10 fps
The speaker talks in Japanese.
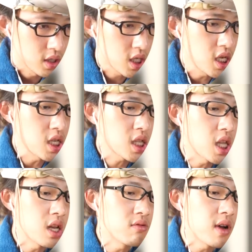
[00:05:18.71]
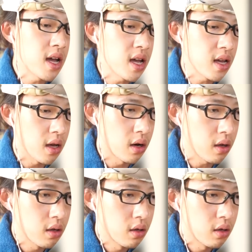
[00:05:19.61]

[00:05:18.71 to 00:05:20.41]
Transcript: 知ってるわあれ